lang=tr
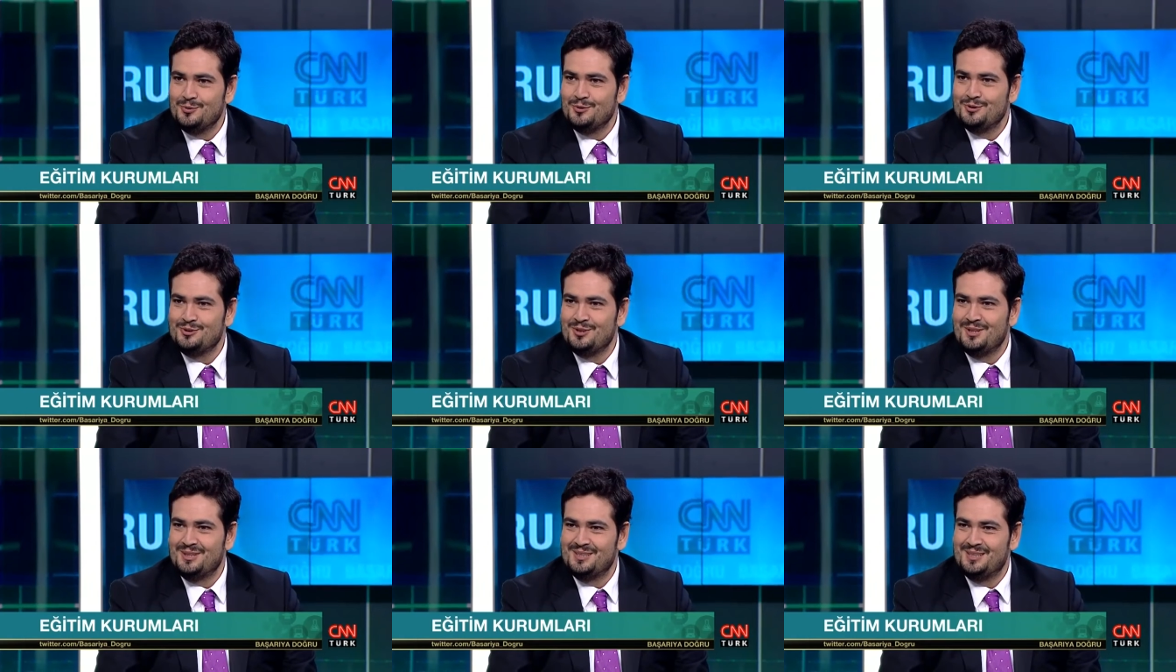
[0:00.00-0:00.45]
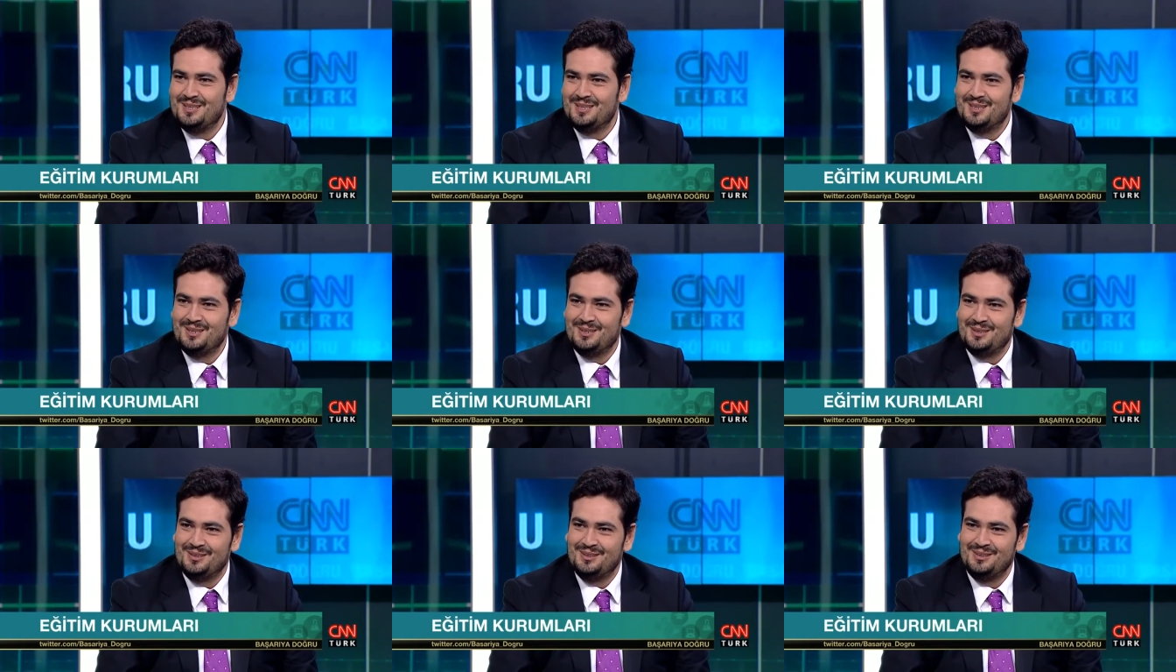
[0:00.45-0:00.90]

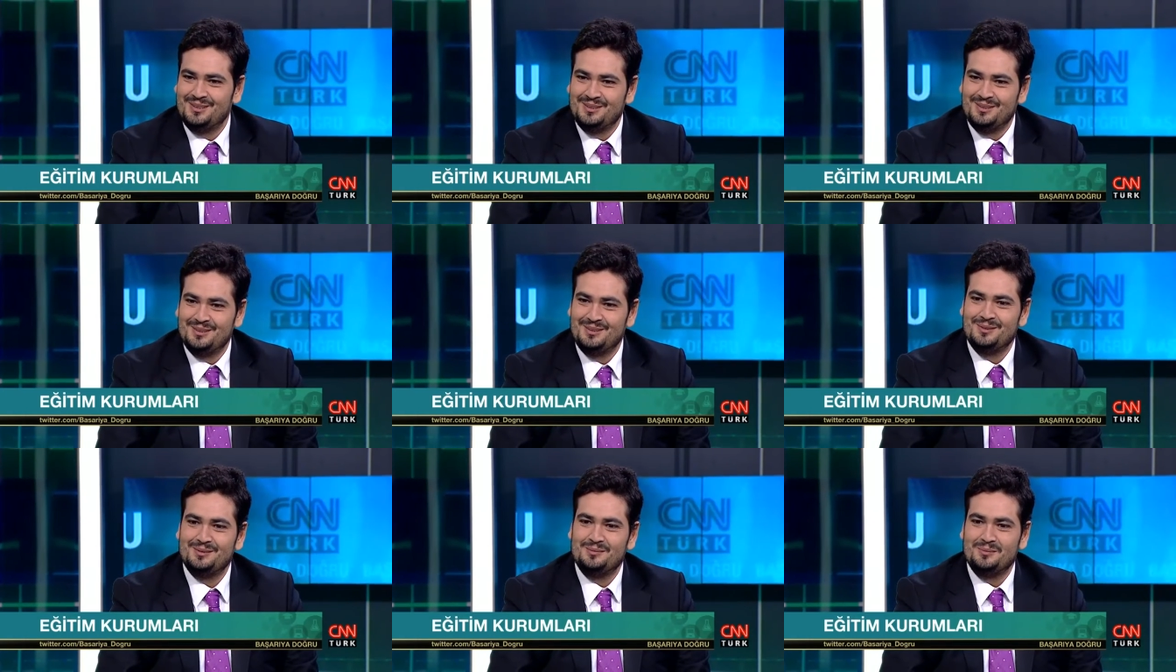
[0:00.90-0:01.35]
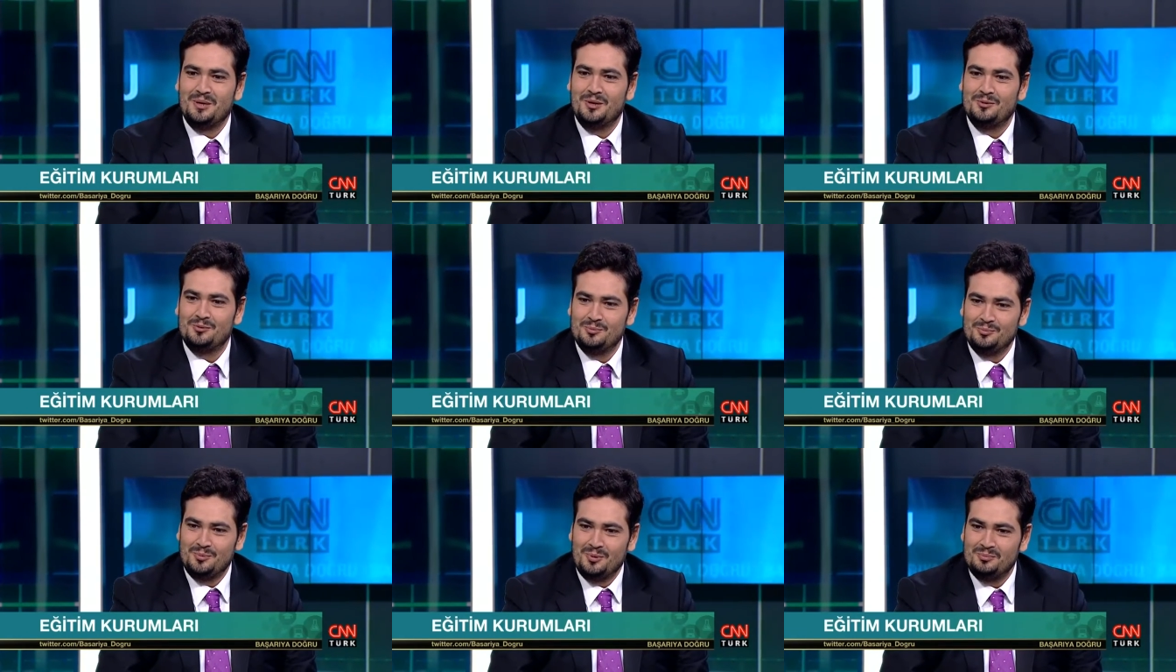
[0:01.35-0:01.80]
Öncelikle e,
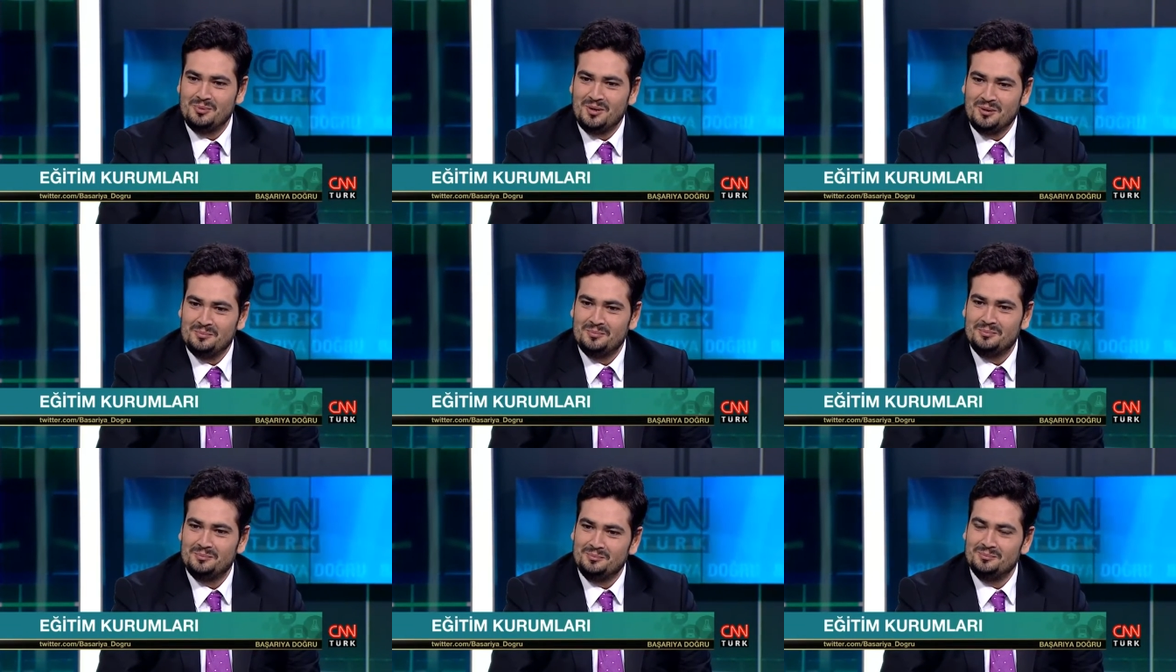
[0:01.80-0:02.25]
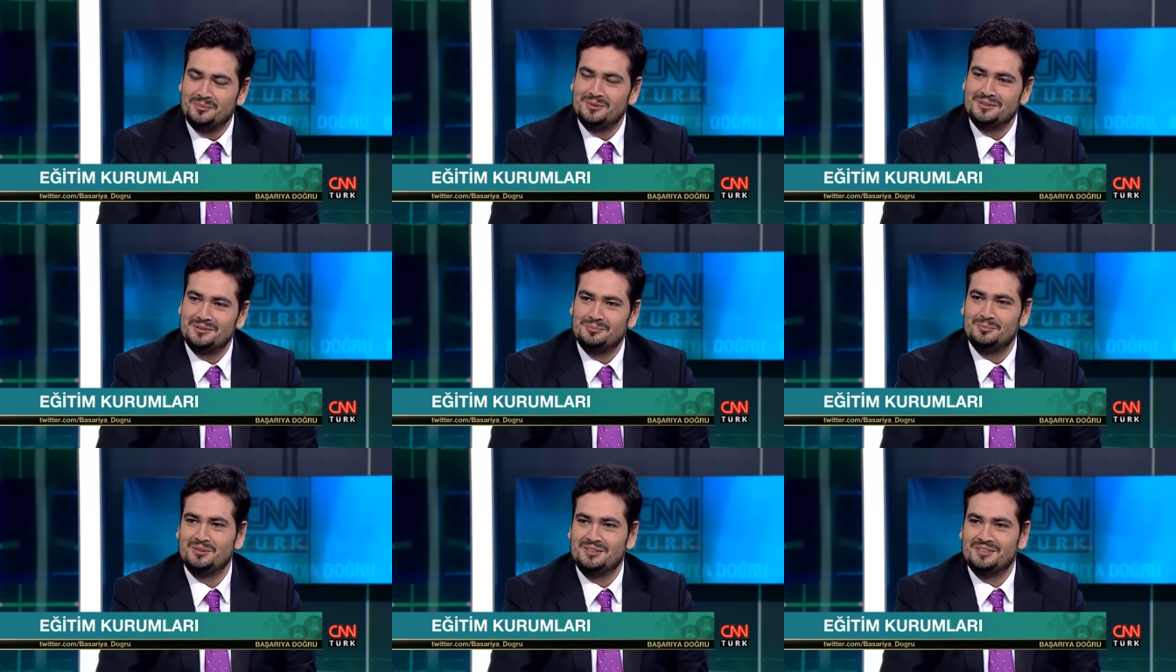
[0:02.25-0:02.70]
merhum
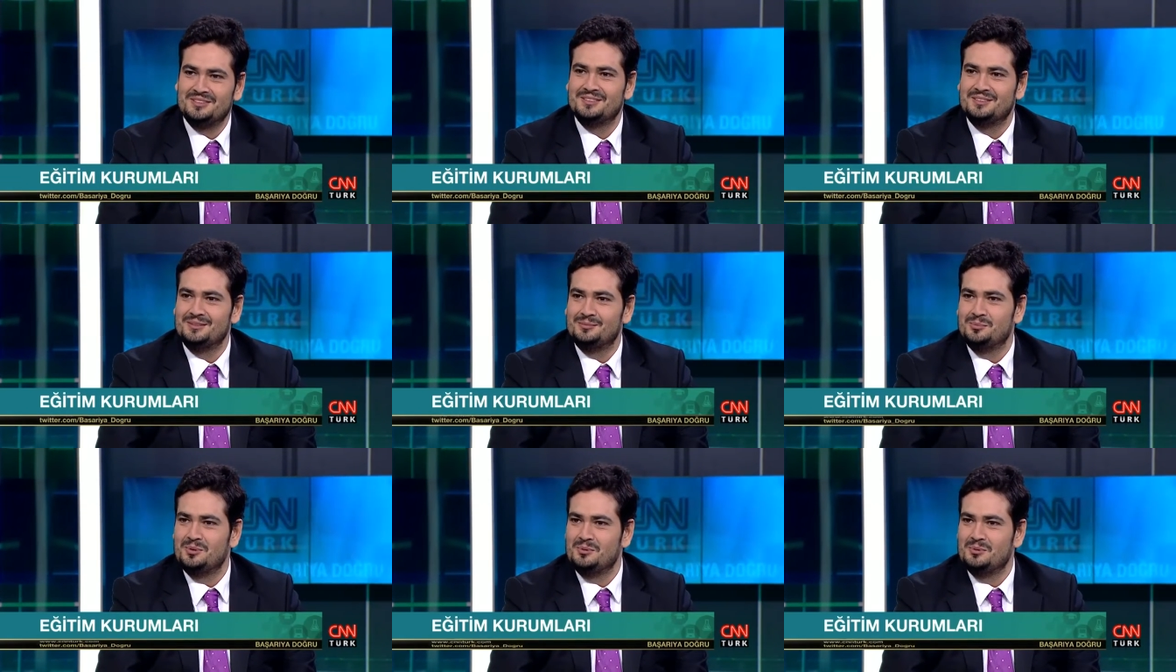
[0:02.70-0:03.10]
babamızın,